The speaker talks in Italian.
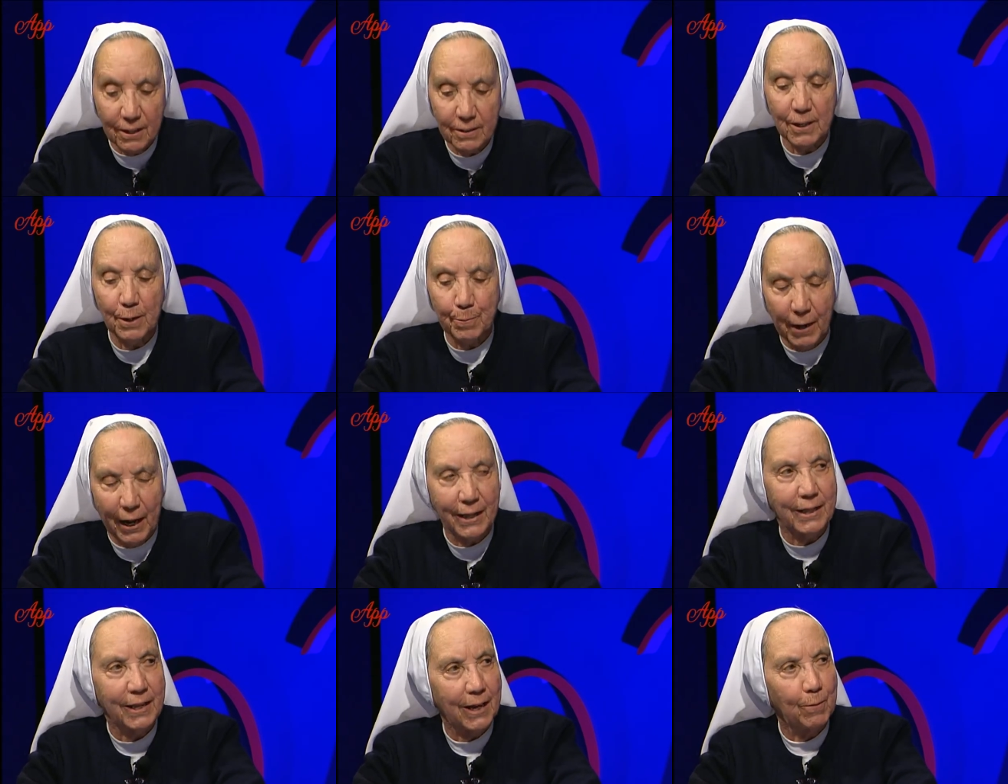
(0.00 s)
si
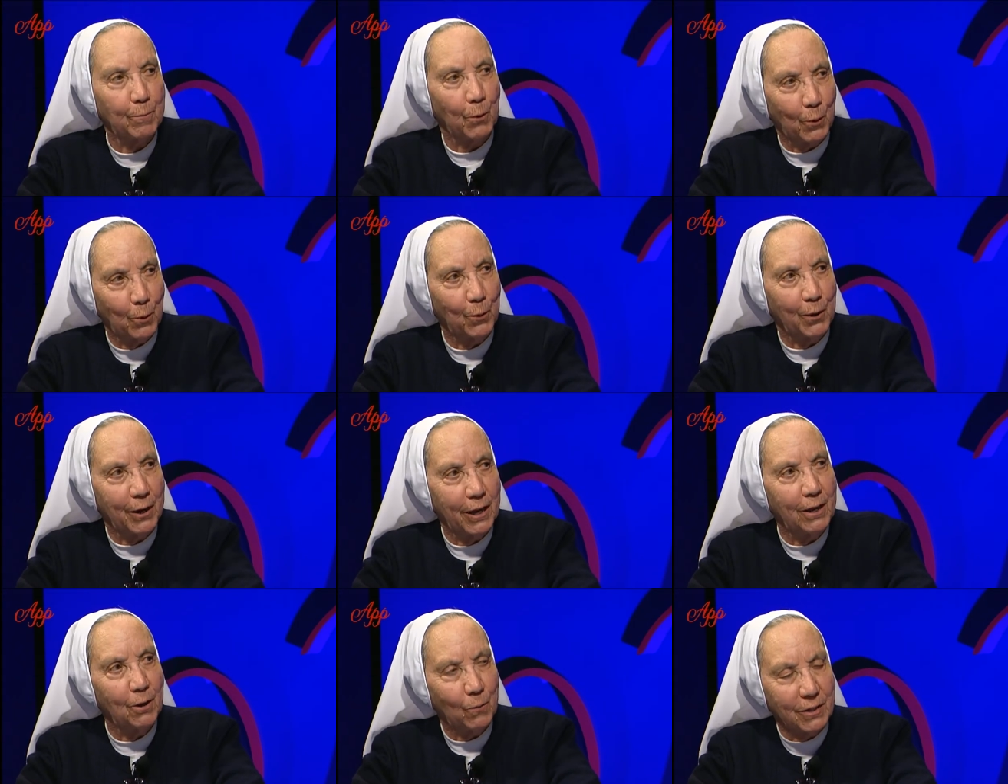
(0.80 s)
pratica il boccone
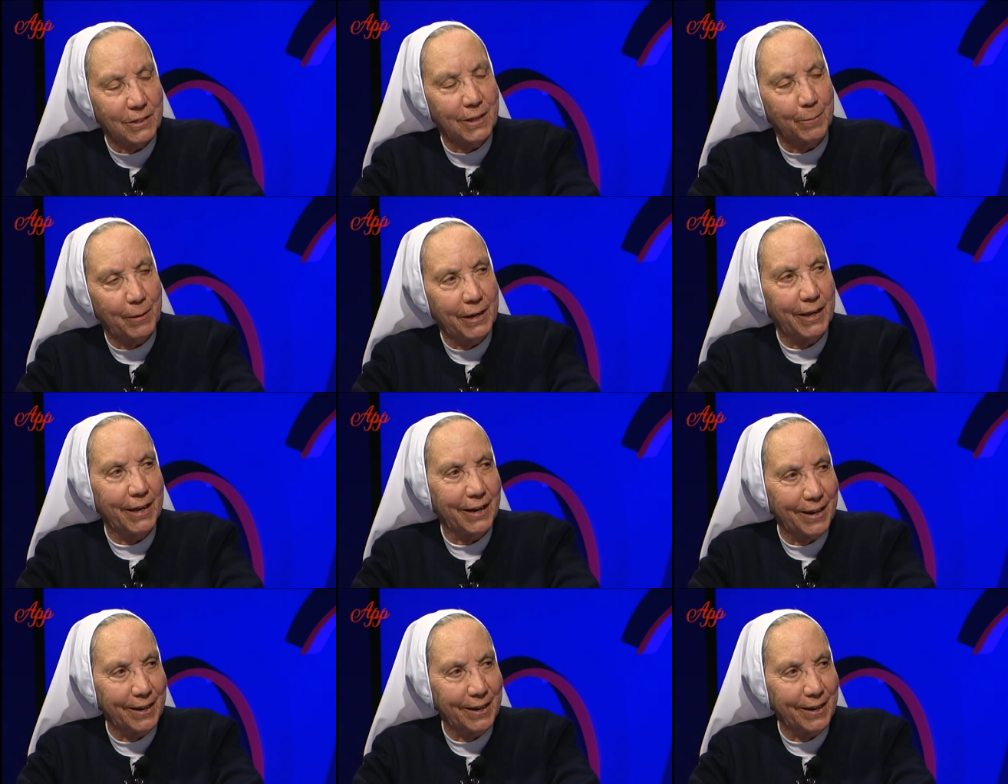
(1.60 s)
in questa maniera.